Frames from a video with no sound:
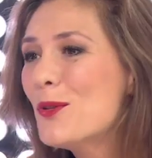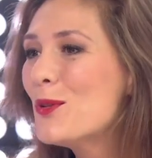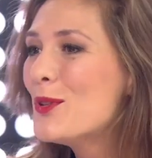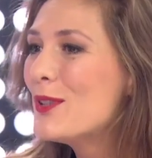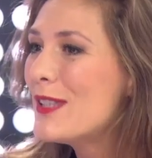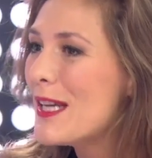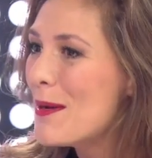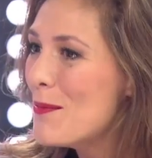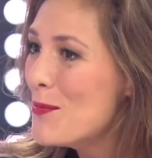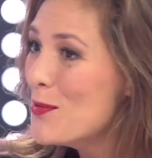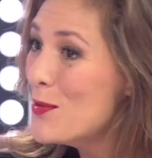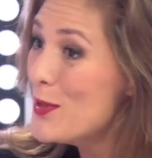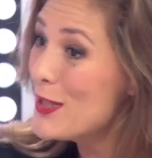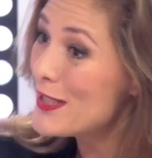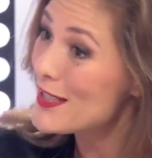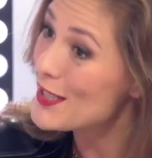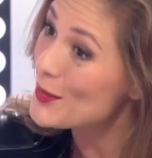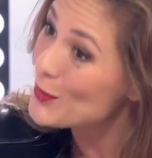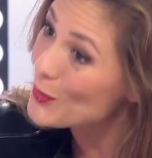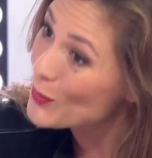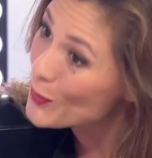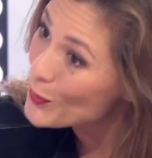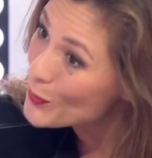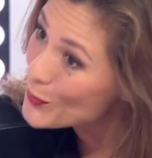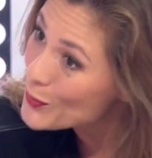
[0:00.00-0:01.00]
de Tamoul,
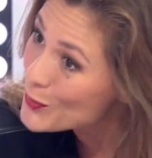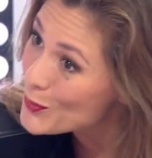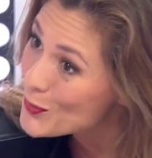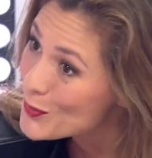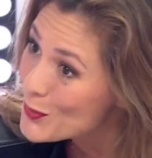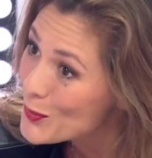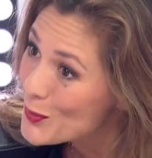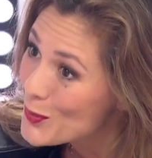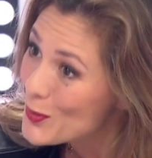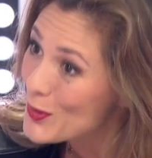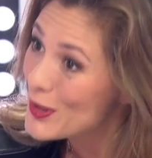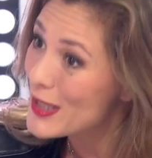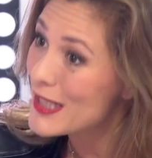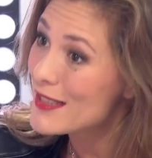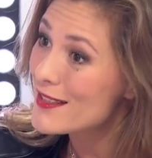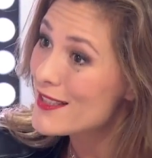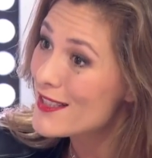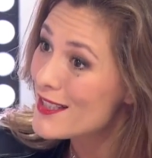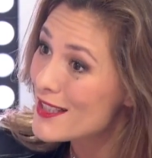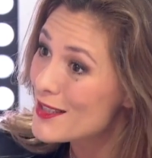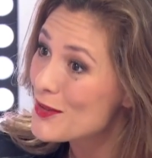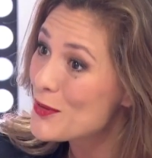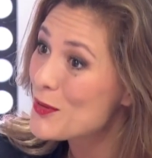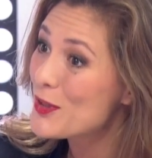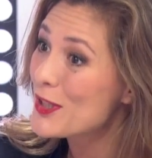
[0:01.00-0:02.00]
c'est dans le sud de l'Inde, c'est
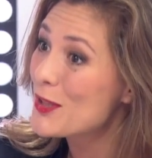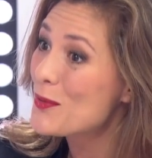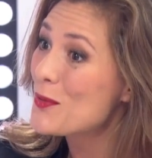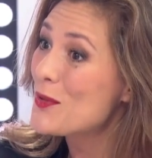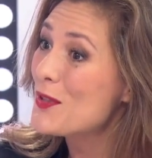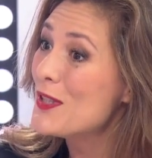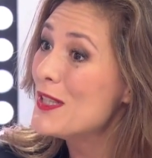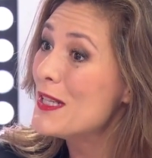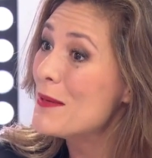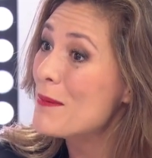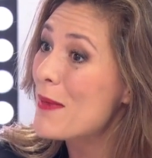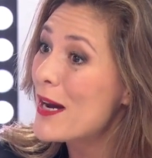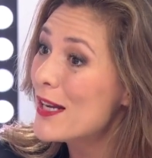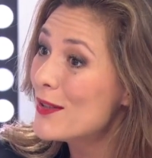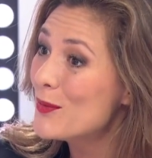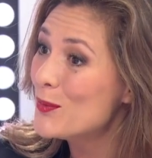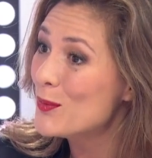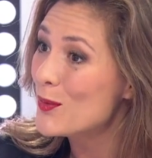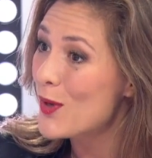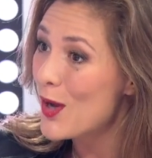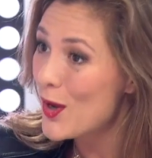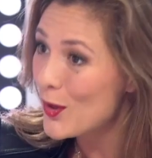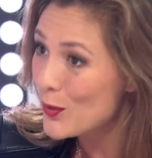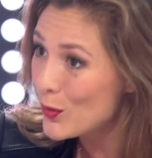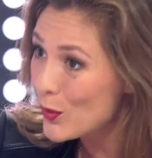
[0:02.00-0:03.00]
l'industrie du cinéma
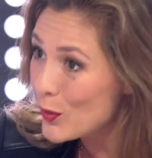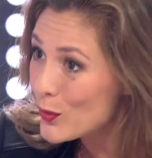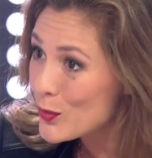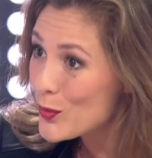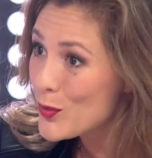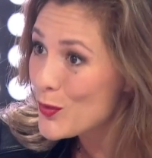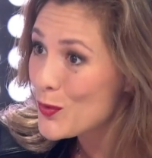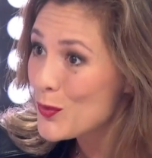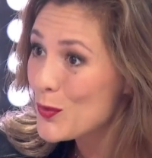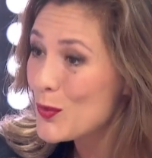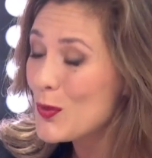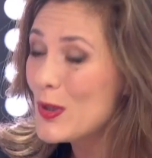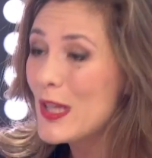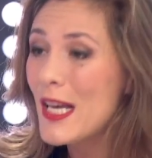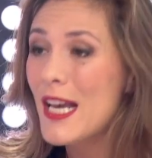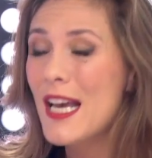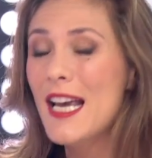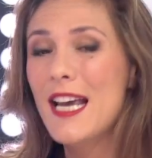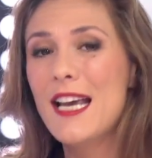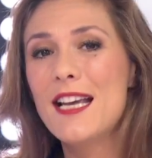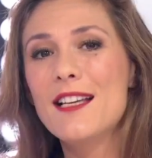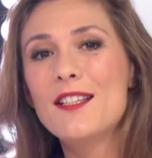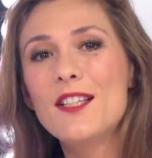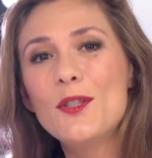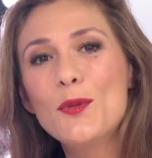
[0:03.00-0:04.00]
du, dans le sud,
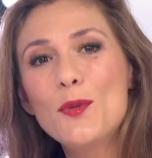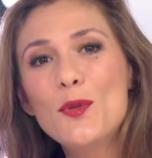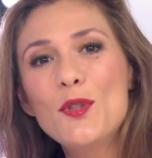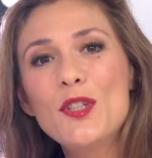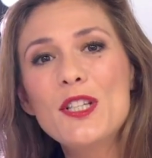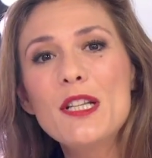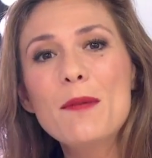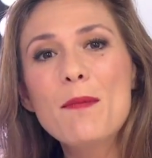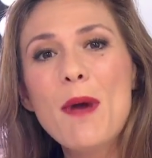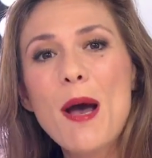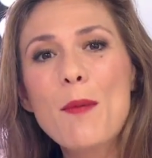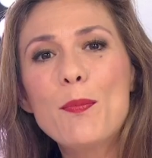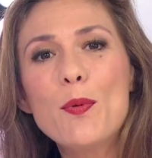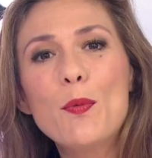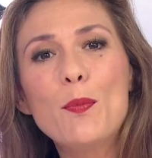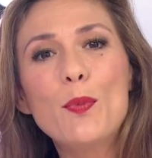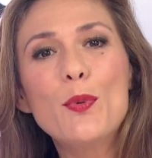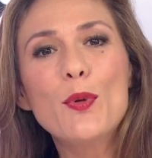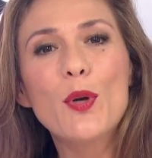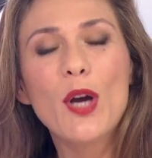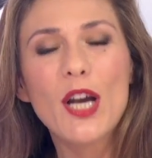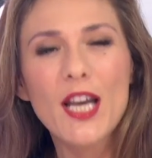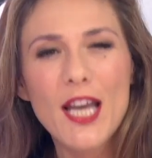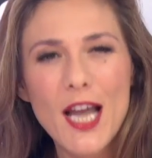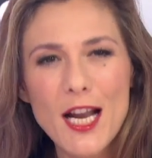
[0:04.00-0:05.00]
et c'est du cinéma un peu
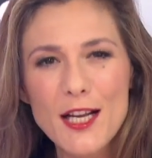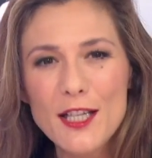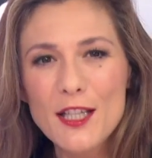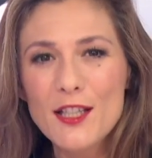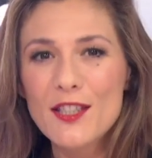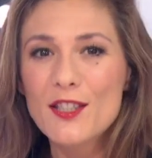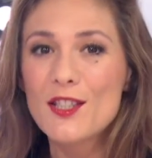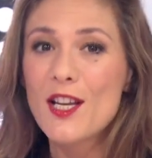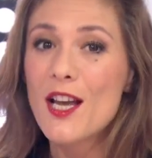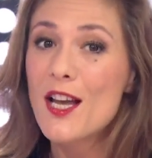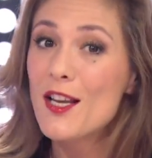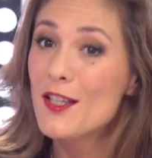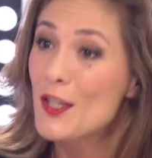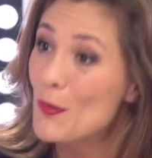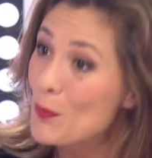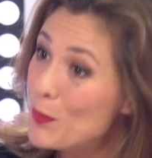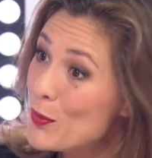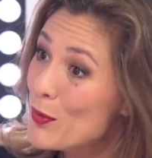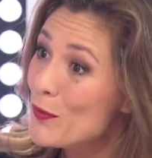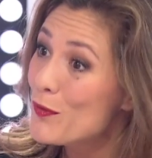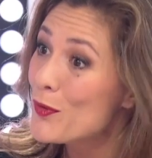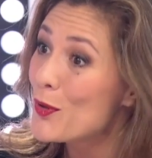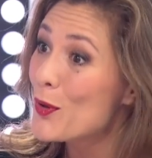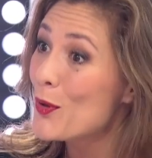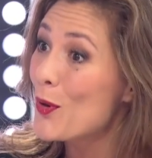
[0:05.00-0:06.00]
plus réaliste, c'est
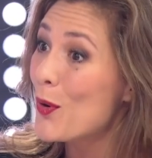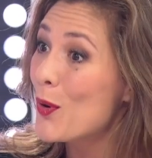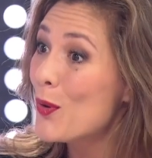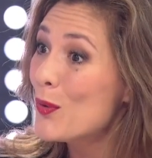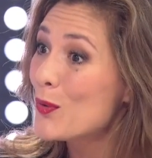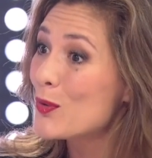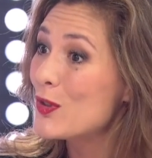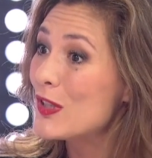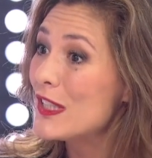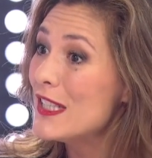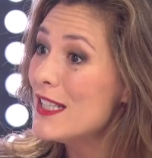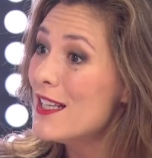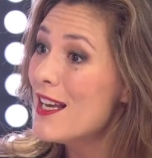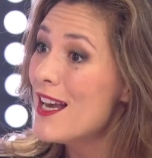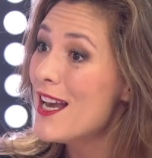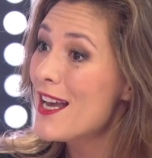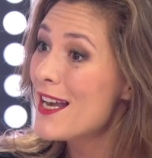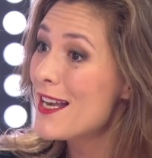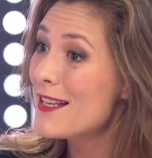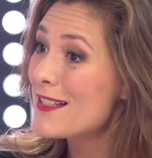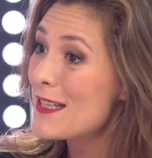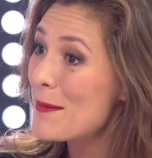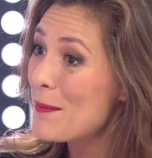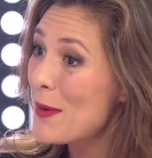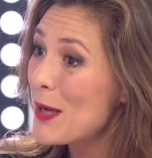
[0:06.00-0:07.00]
plus violent aussi,
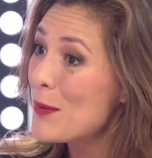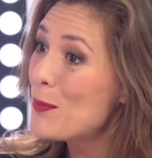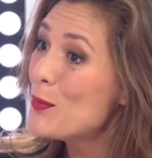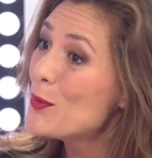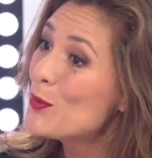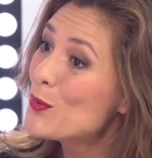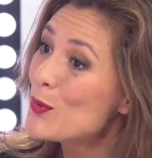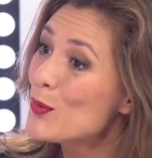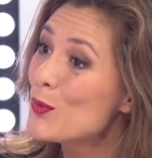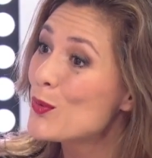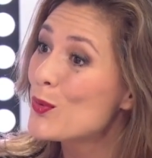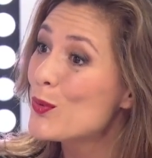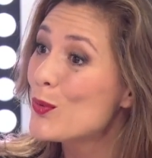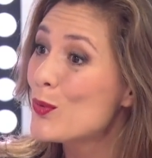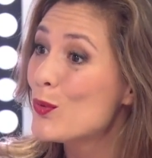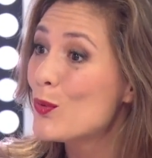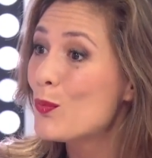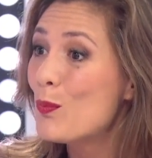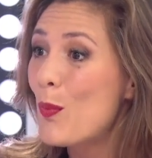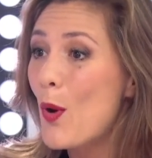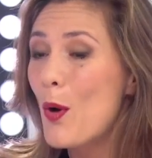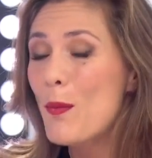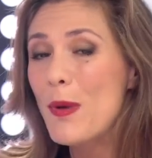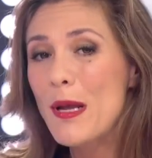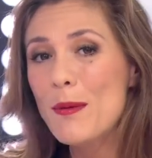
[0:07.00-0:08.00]
et ça parle plutôt de,
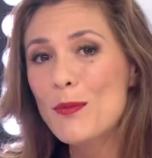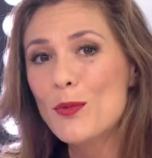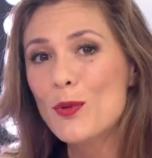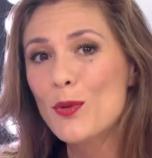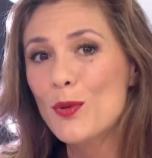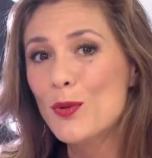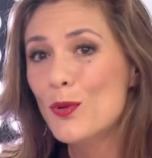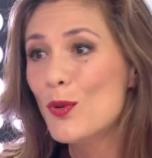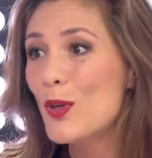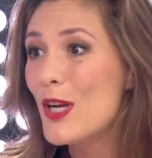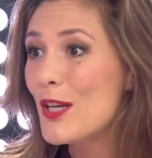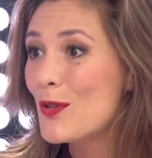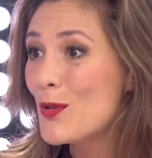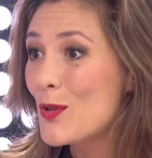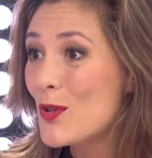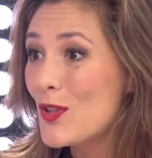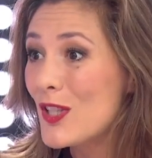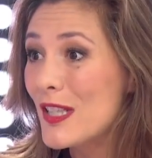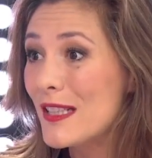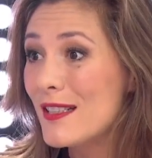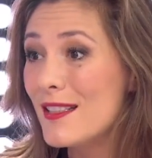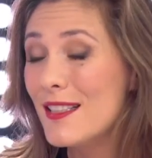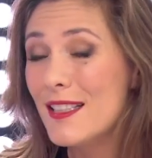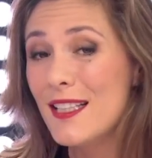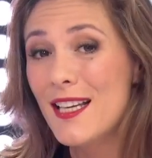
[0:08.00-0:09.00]
problèmes de, la
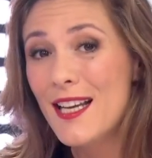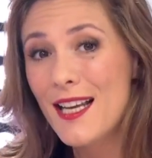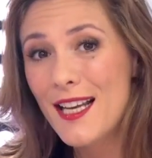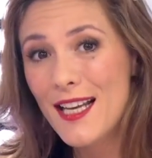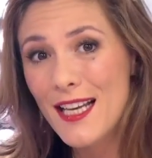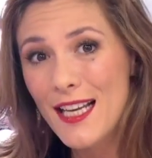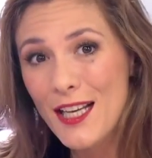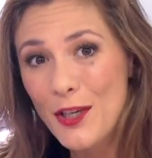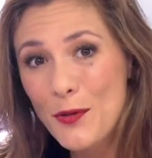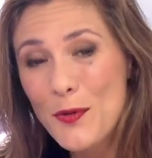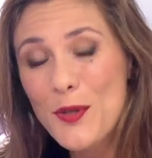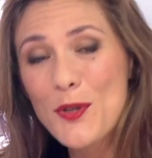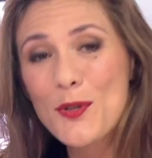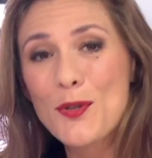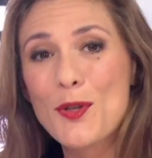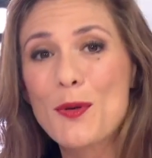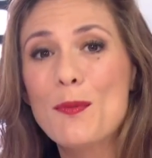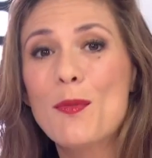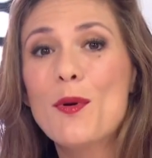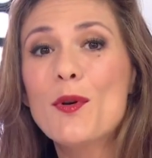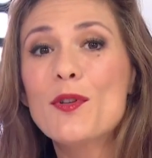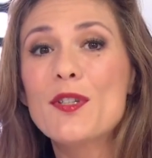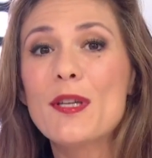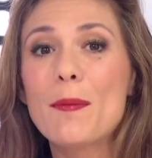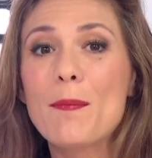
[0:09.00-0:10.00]
société. Et lui,
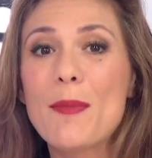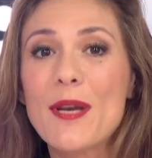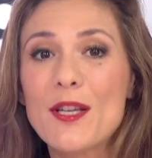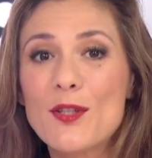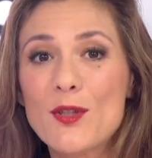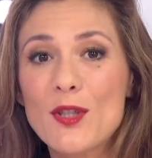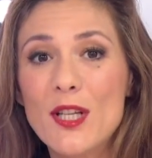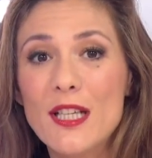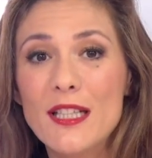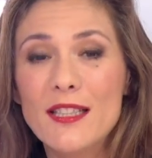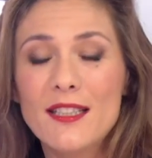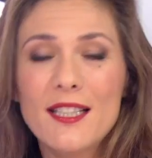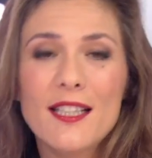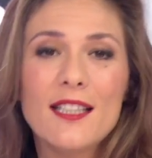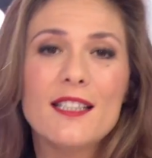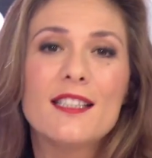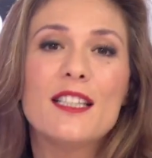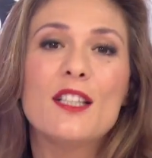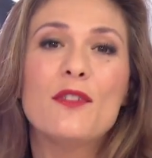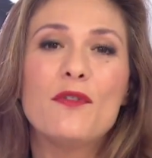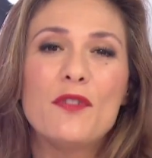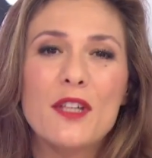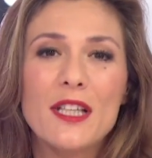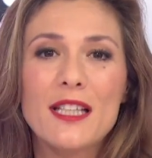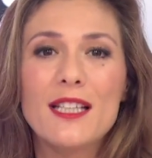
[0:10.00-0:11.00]
justement, sa personnalité, et ce
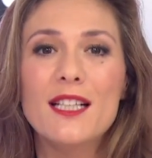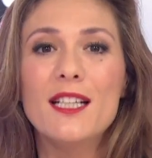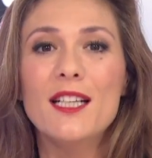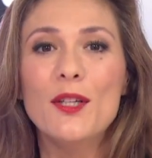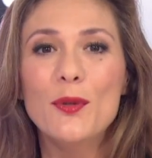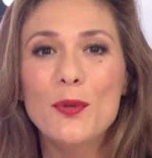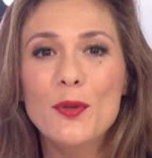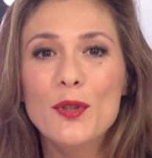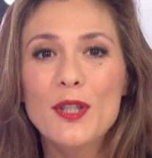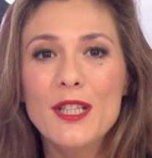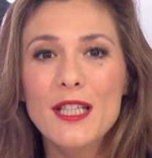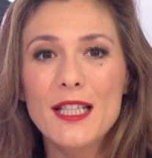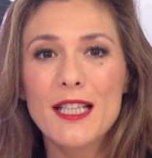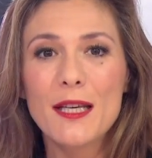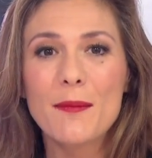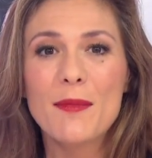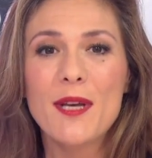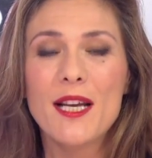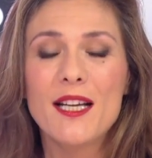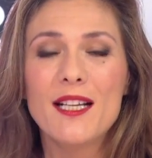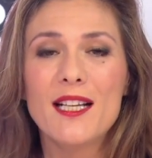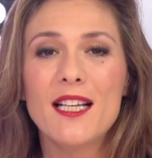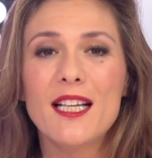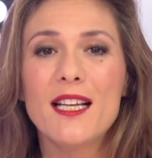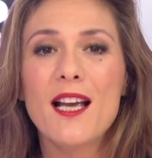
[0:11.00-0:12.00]
qui fait qu'il est unique, et eh
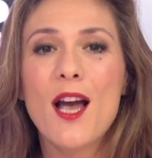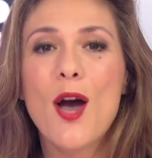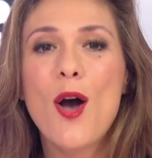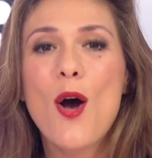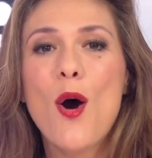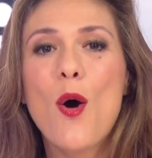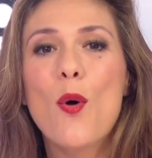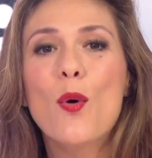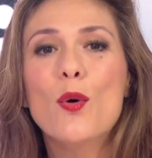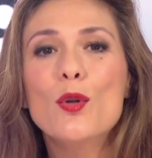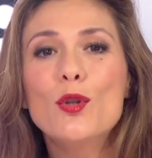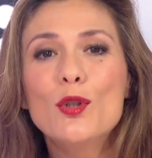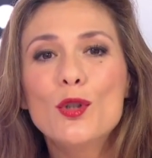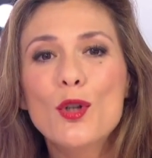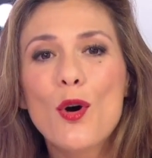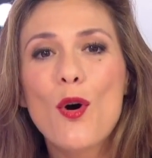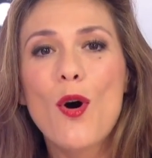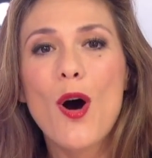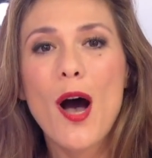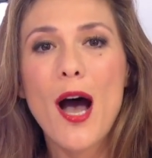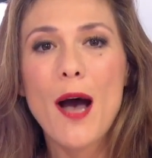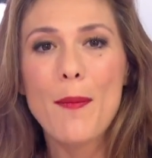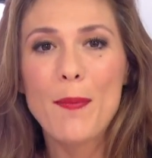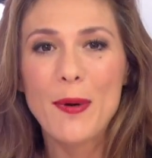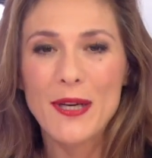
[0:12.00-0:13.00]
bien, il est
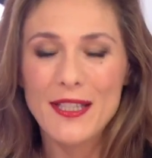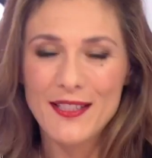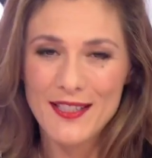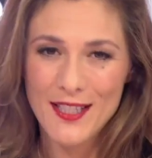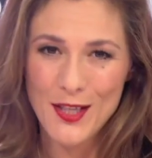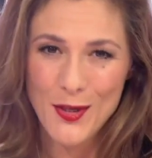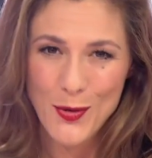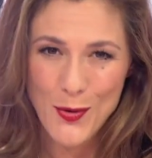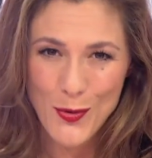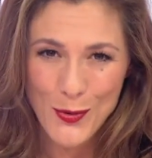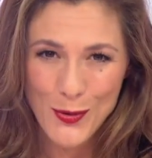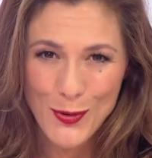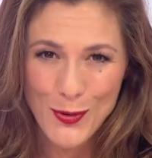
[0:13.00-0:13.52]
autant apprécié au